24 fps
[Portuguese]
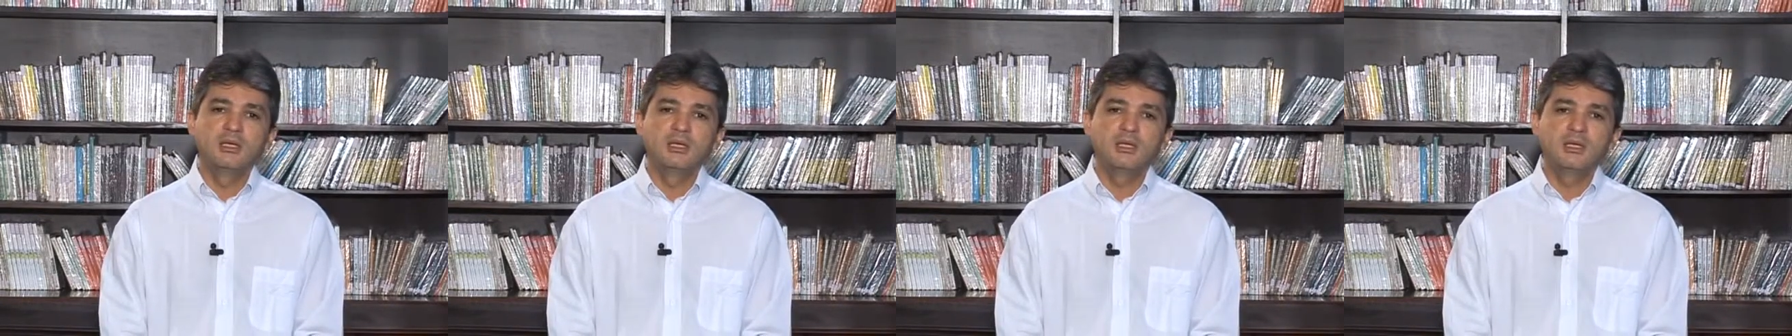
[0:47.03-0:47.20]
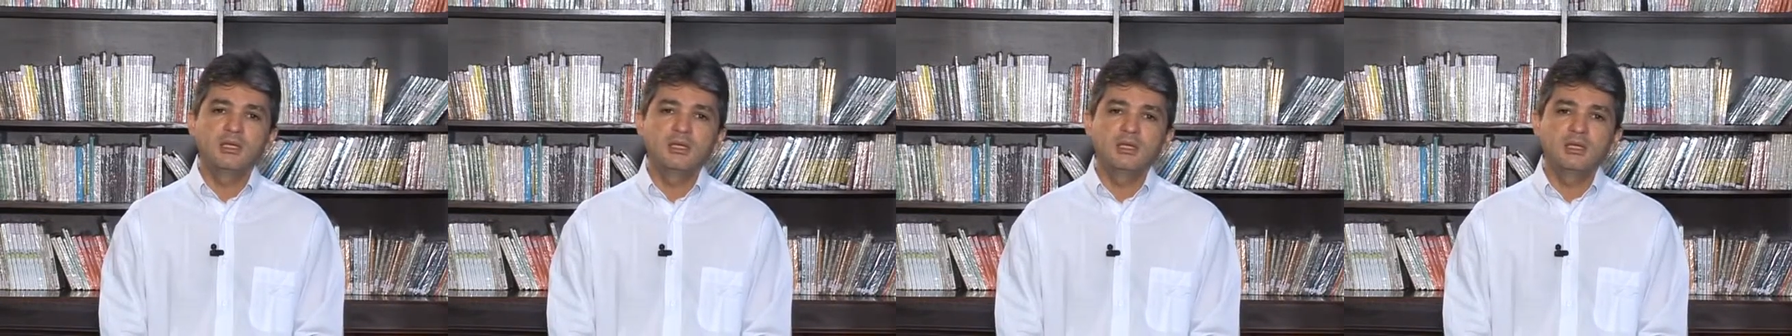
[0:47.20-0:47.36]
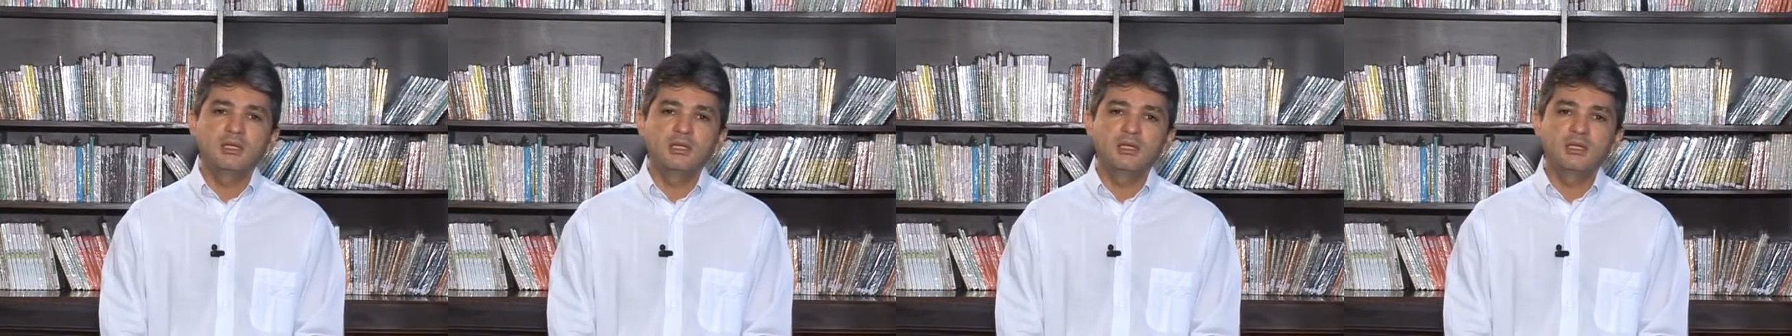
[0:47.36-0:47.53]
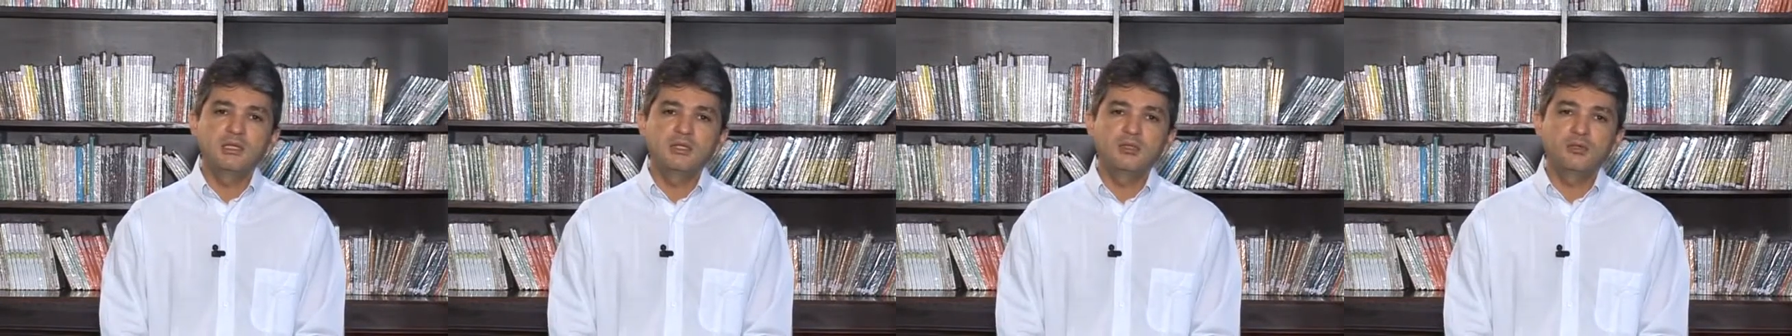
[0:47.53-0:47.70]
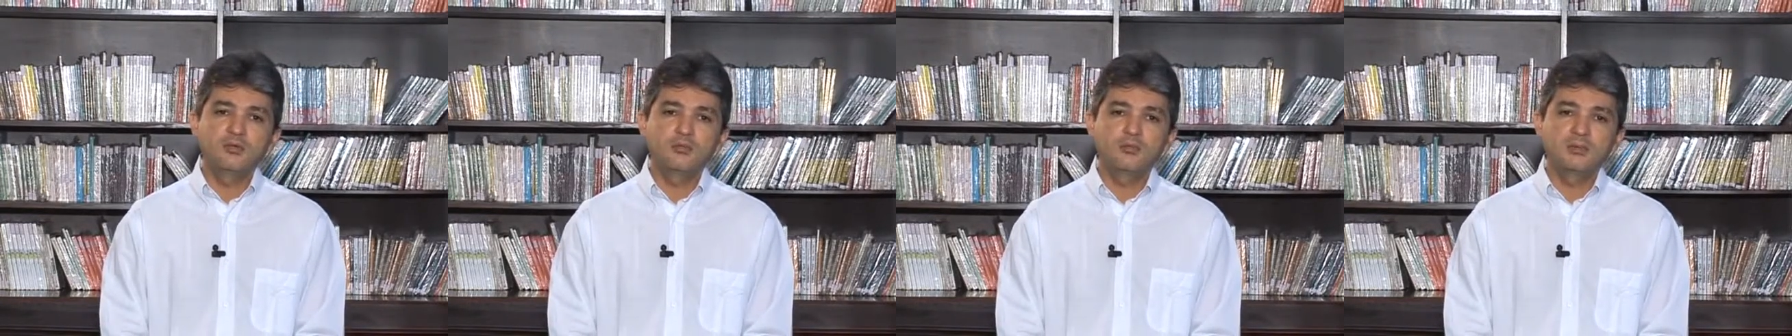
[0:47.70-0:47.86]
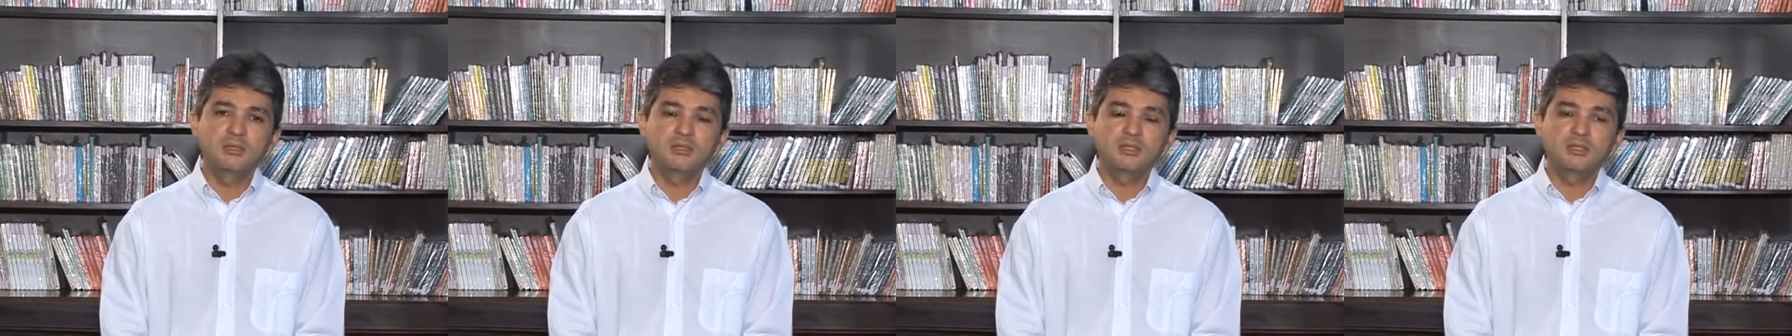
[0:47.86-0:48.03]
e, é, e
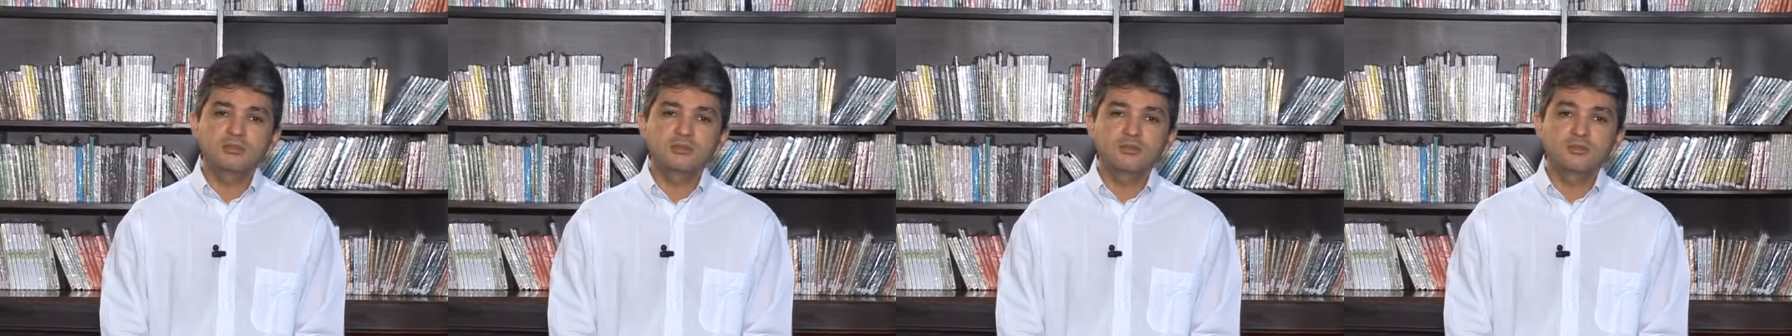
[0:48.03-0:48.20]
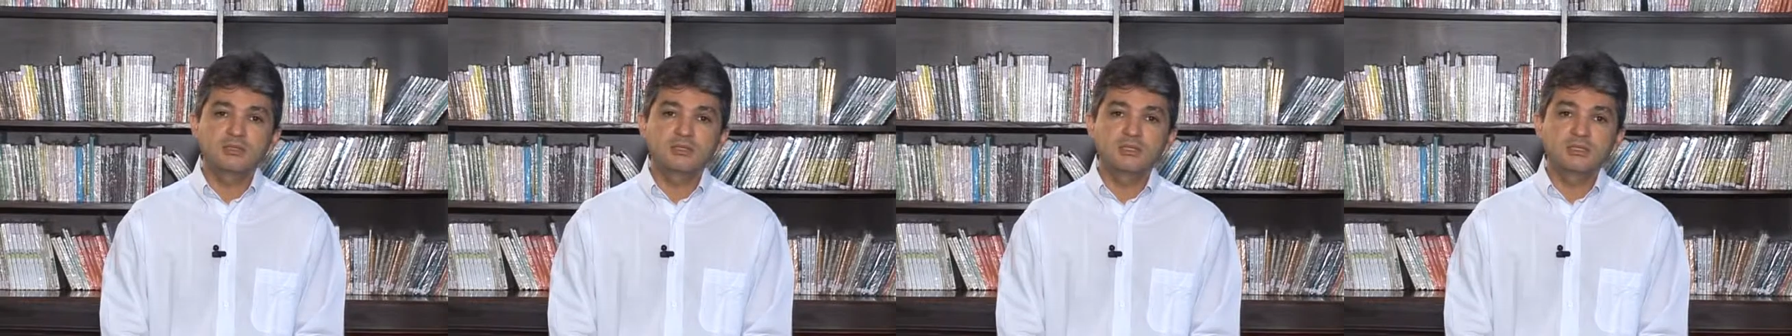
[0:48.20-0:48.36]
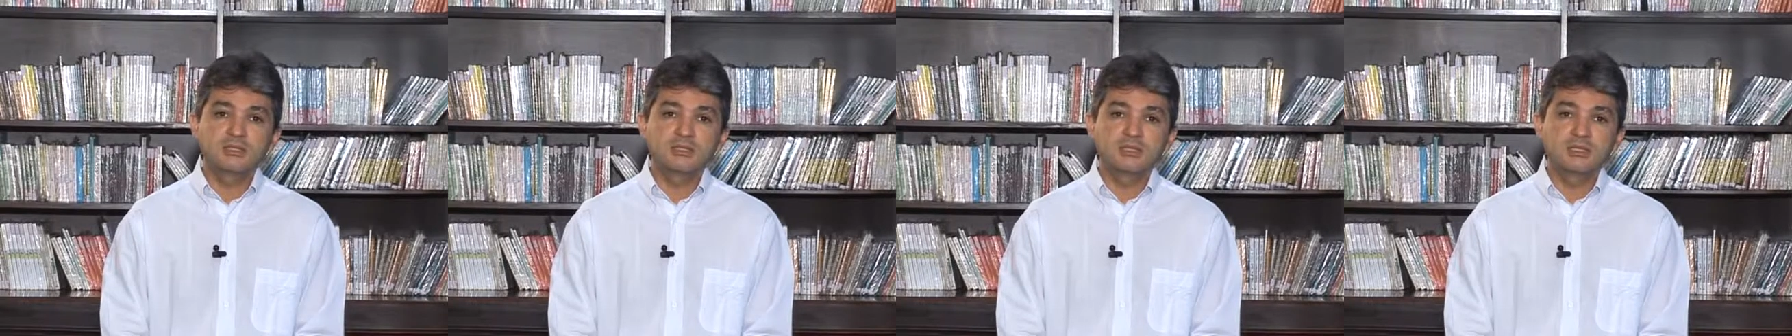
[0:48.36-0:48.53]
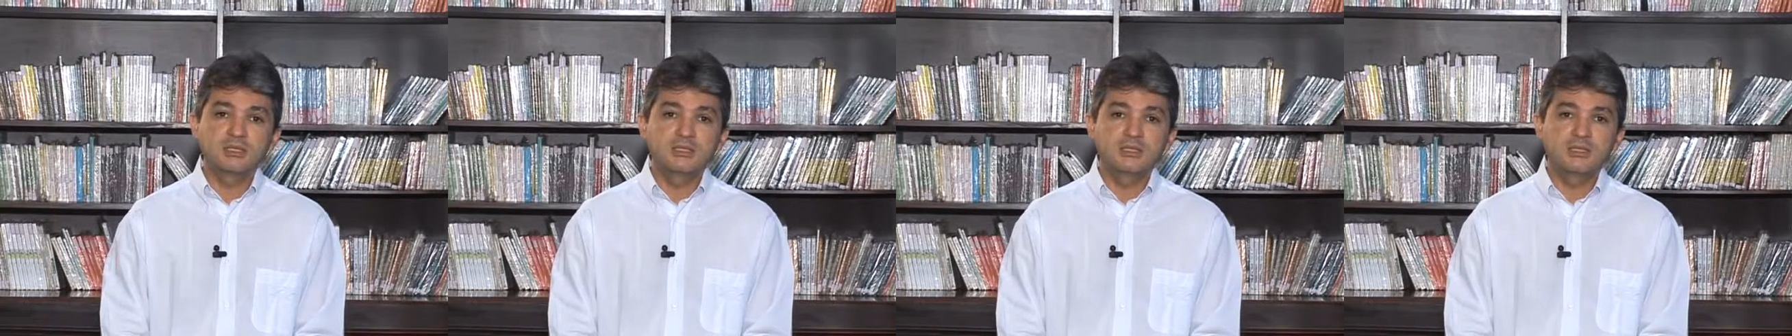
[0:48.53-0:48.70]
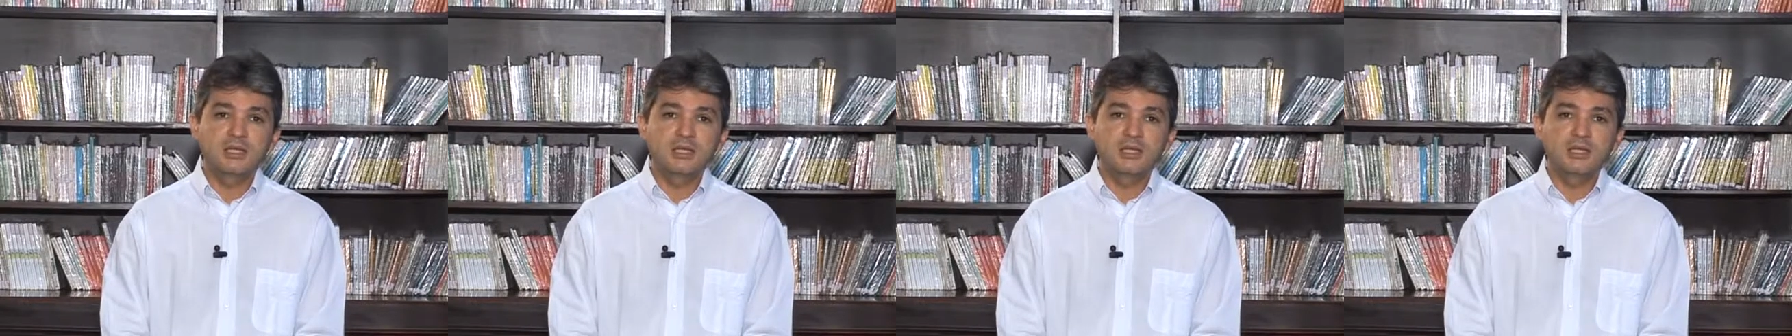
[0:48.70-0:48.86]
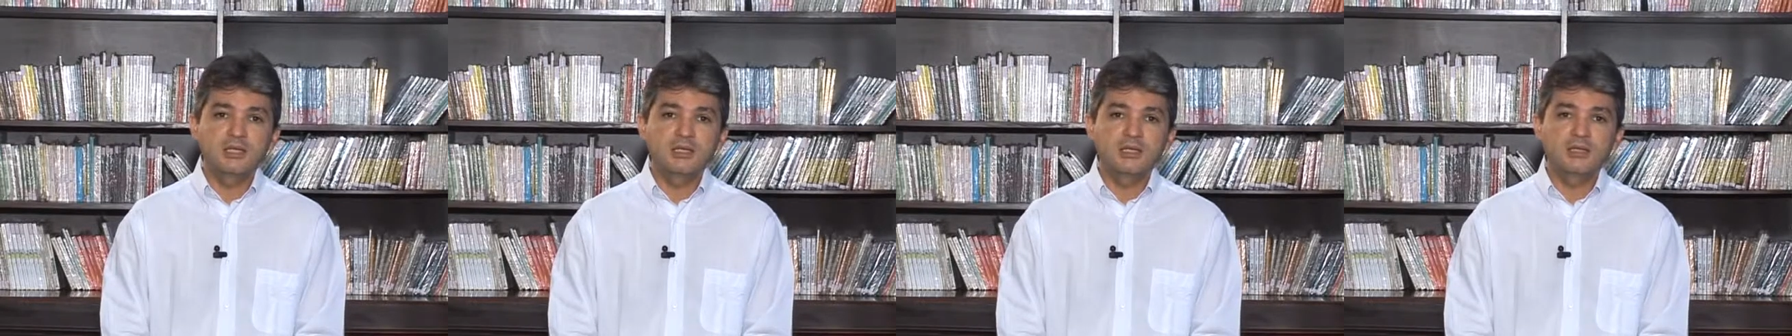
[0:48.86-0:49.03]
uma das coisas que
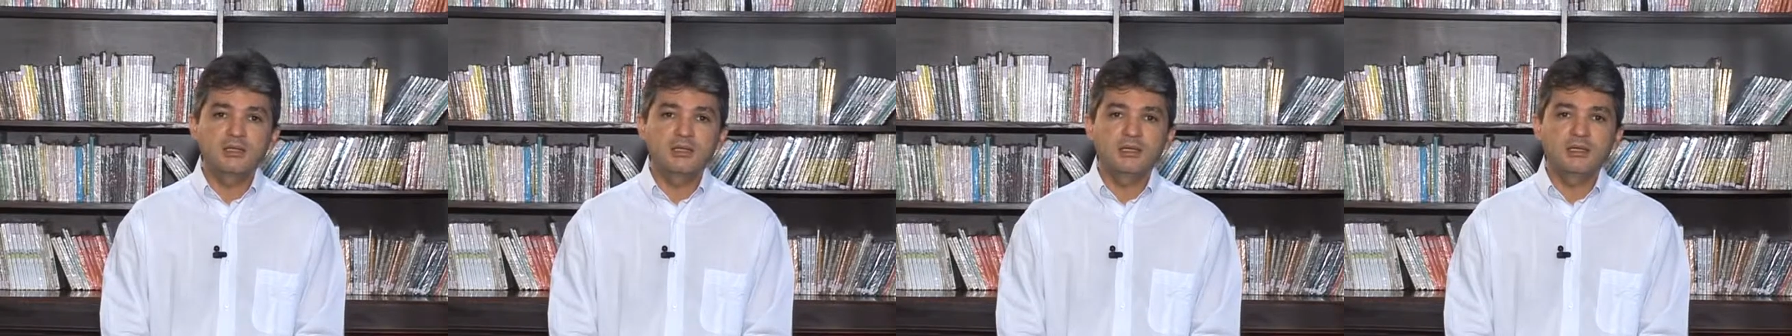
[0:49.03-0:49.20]
tem